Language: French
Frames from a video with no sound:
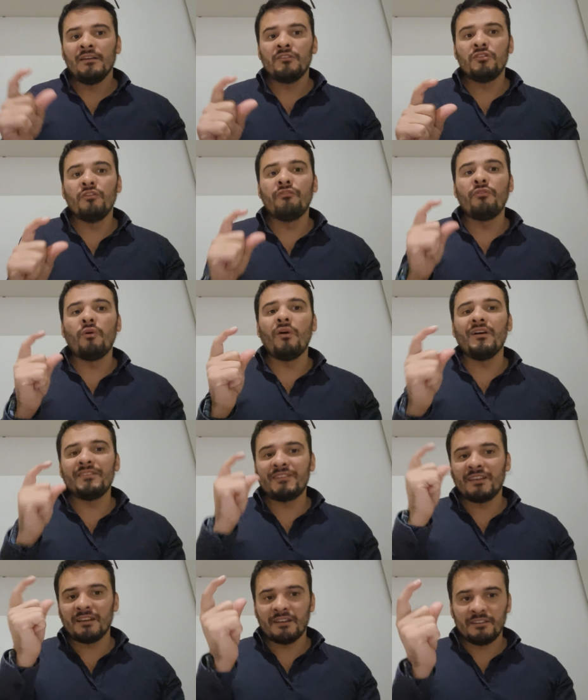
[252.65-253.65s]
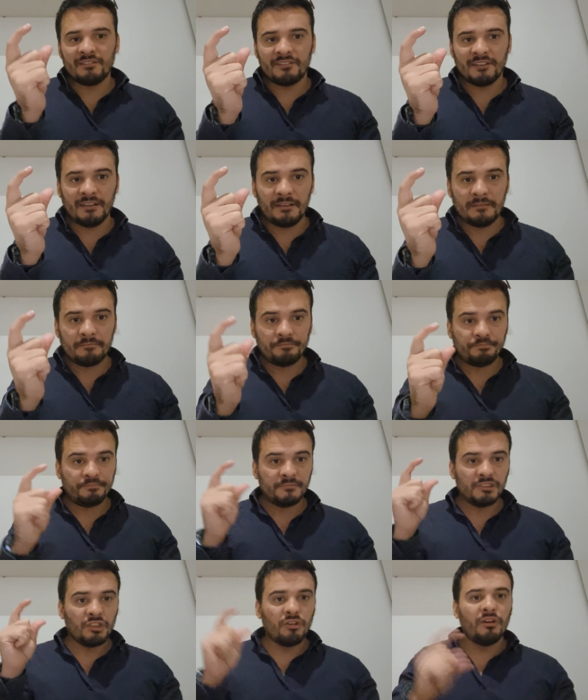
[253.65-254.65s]
ne vont intéresser
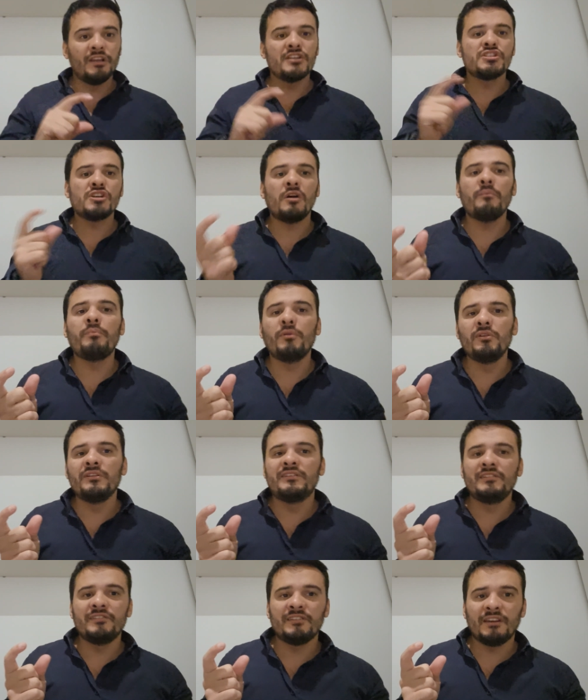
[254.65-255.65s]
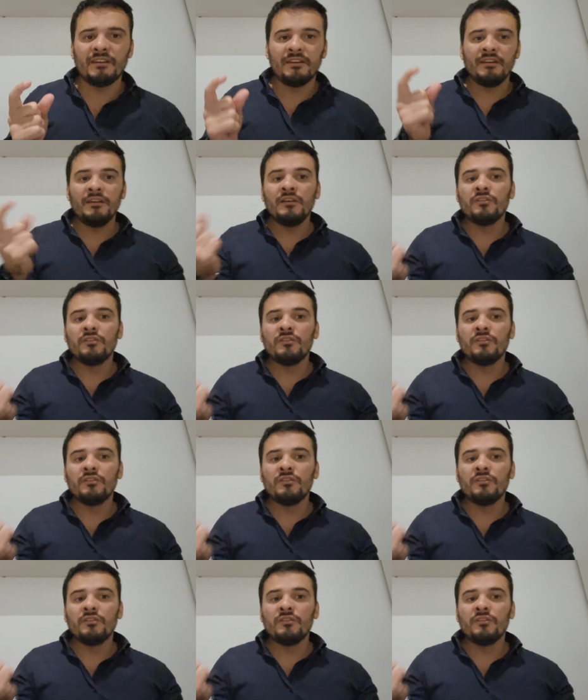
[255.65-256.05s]
que les gens politisés.